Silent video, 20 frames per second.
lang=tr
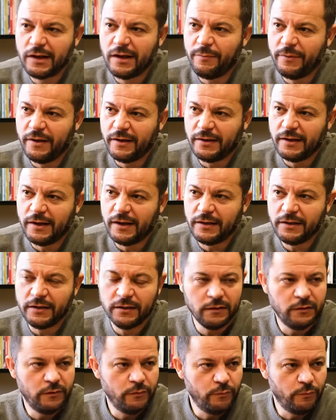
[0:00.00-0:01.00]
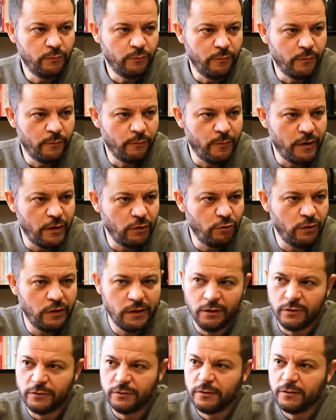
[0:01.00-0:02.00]
rağmen yani
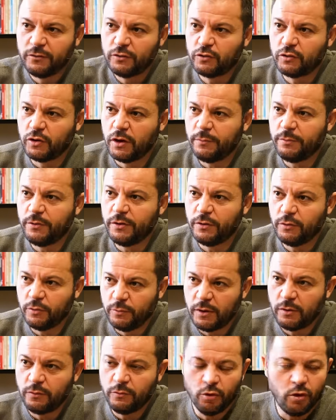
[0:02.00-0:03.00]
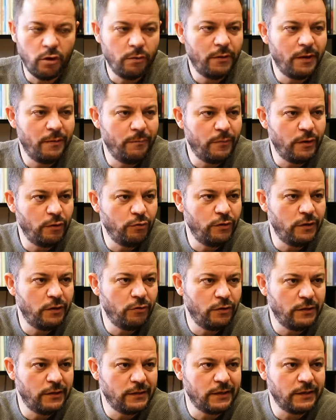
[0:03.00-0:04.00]
megafon, Tabii, normal manuel
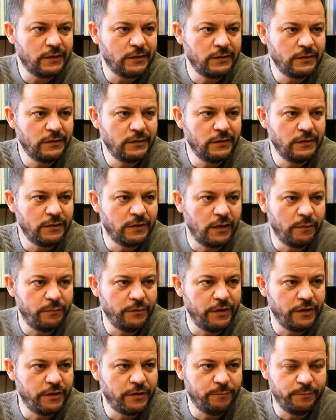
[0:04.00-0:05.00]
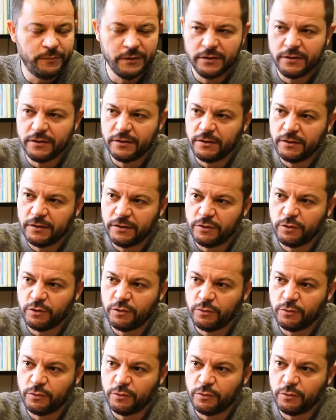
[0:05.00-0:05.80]
olarak e, kabin ekipleri e,